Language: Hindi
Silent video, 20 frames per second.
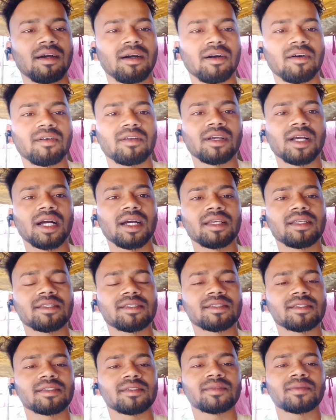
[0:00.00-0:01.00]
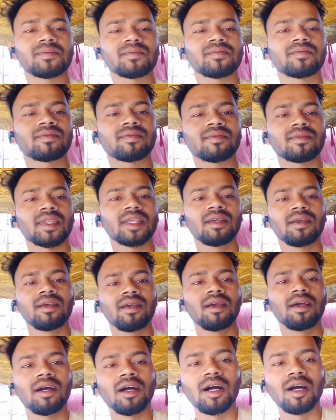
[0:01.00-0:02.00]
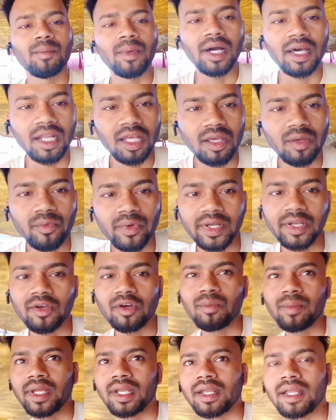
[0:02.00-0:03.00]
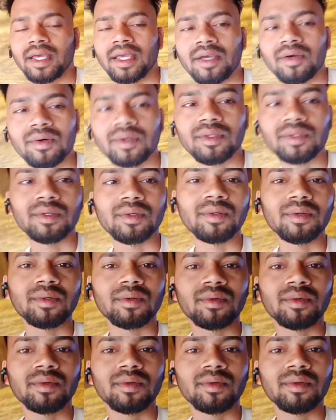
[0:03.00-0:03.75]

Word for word: और गाइस हमारे वीडियो में नए हो तो